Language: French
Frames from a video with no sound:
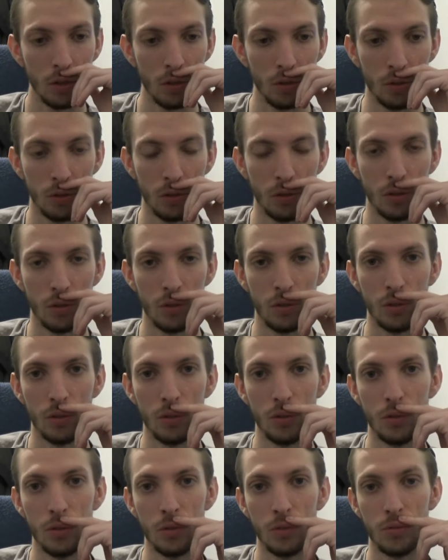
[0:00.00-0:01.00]

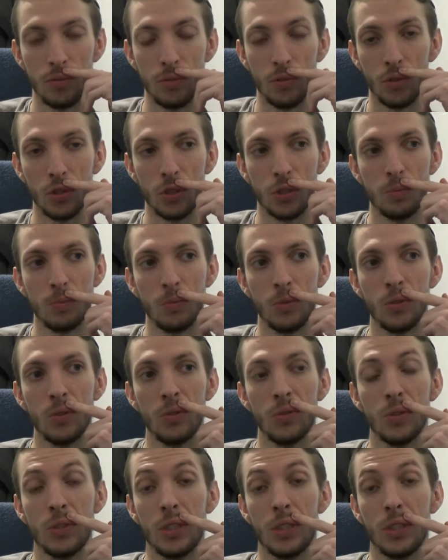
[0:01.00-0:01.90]
Euh, franchement,